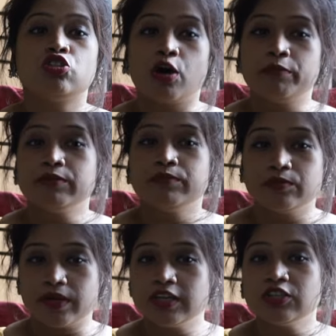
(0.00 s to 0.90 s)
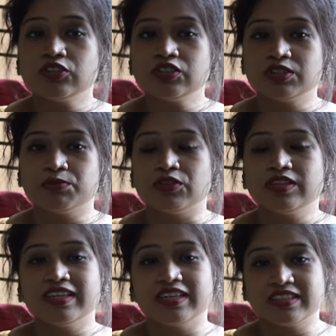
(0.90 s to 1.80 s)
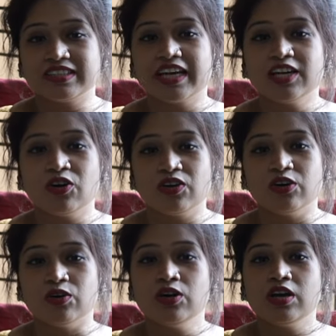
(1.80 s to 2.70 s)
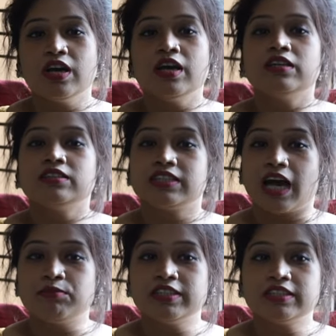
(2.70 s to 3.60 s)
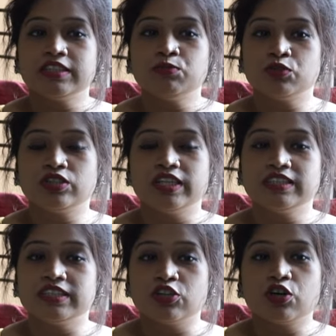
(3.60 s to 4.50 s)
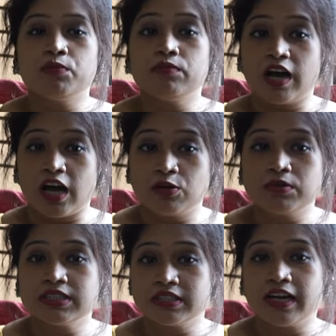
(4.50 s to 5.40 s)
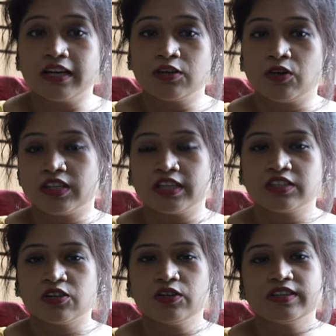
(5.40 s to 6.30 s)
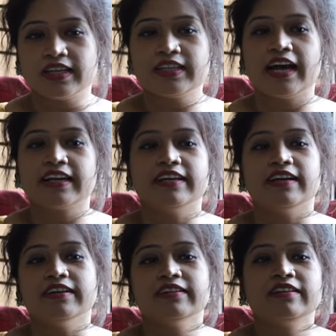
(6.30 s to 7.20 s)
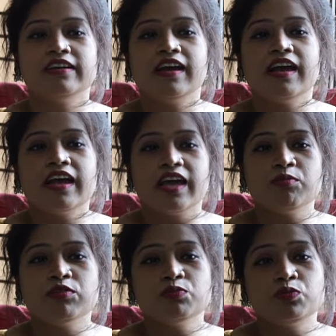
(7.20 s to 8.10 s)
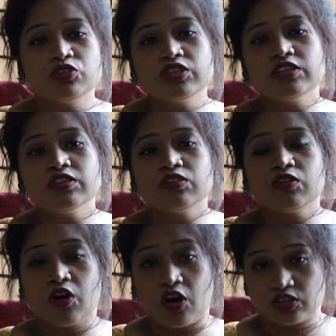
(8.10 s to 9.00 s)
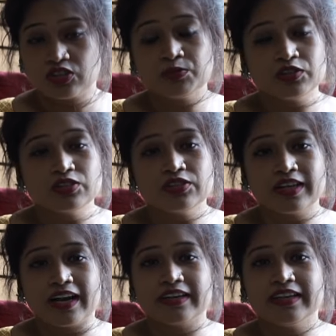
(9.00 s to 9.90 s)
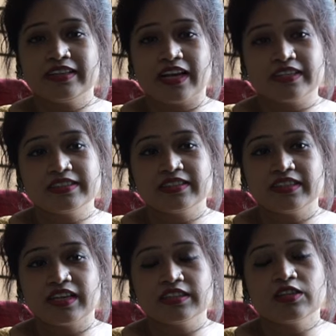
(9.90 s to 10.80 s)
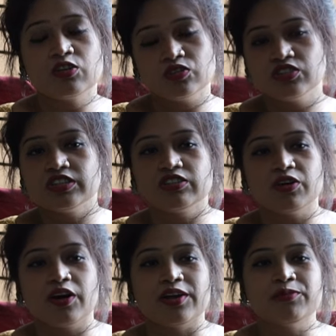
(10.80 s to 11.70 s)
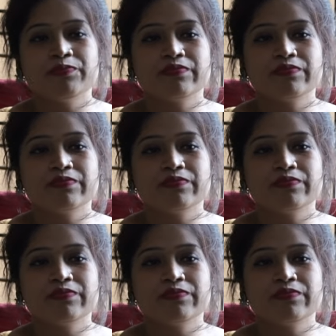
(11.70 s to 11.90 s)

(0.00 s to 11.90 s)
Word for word: তবে বিবাহিত জীবন স্থায়ী হলেও স্বামী স্ত্রীর মধ্যে যেরকম ভালোবাসা থাকার কথা ছিল তা থাকে না এবং প্রতিনিয়ত হস্তমৈথুনকারী তার স্ত্রীর কাছে লজ্জিত হয়